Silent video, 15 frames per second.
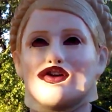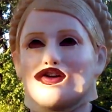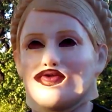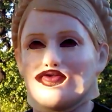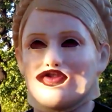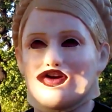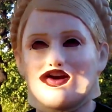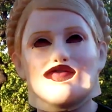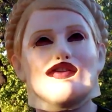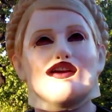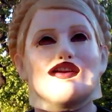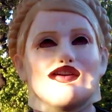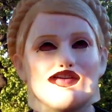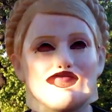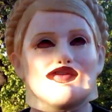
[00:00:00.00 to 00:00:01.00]
как он
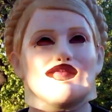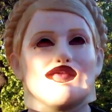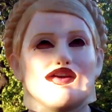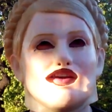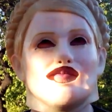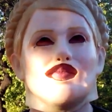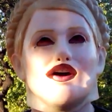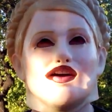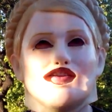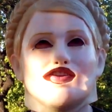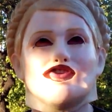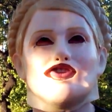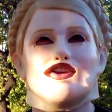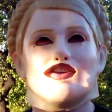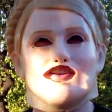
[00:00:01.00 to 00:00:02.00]
Рокфеллеров там нагибает
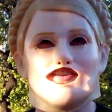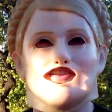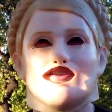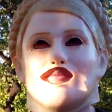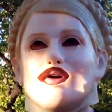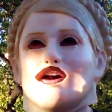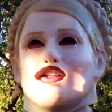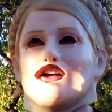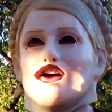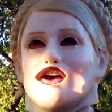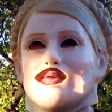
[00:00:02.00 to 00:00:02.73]
и штаны снимает,